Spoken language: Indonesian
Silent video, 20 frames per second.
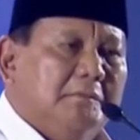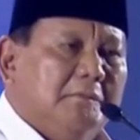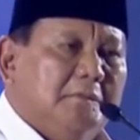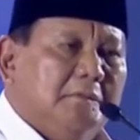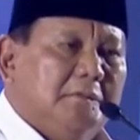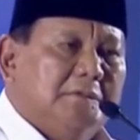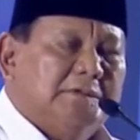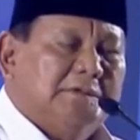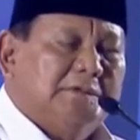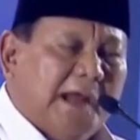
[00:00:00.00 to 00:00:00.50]

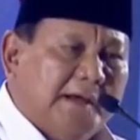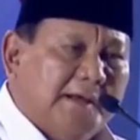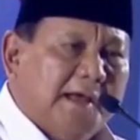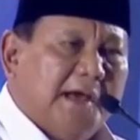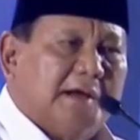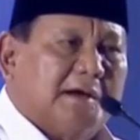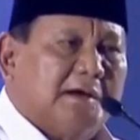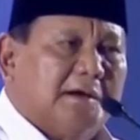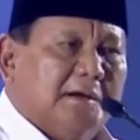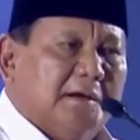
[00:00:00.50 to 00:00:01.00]

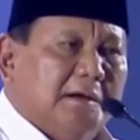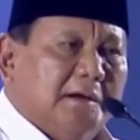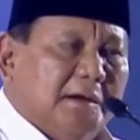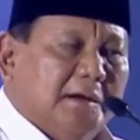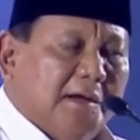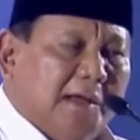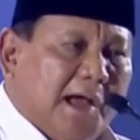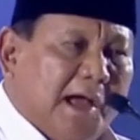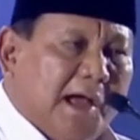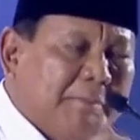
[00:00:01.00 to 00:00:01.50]
sadar
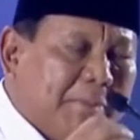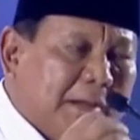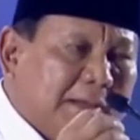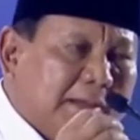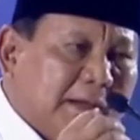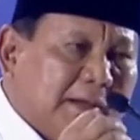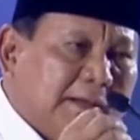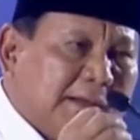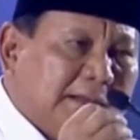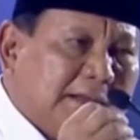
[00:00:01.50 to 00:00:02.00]
apa
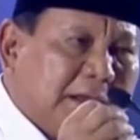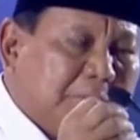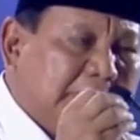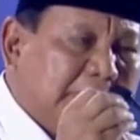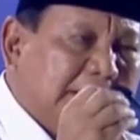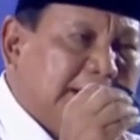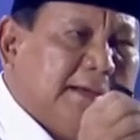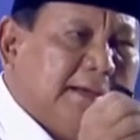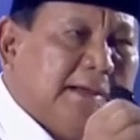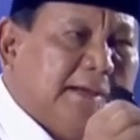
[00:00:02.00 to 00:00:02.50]
yang kita
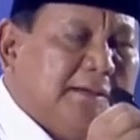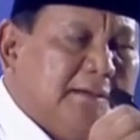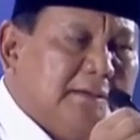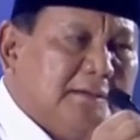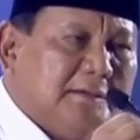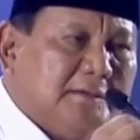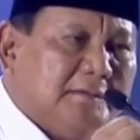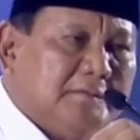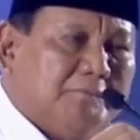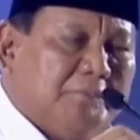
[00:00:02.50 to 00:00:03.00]
berikan
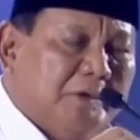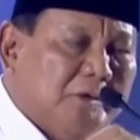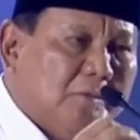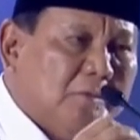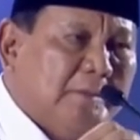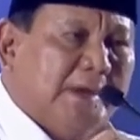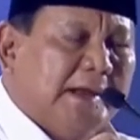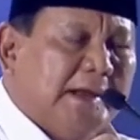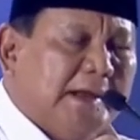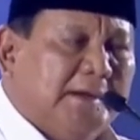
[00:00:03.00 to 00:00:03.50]

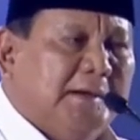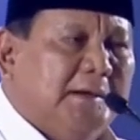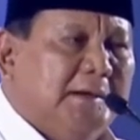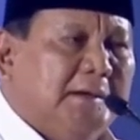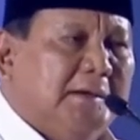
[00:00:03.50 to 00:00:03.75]
pengumuman hari ini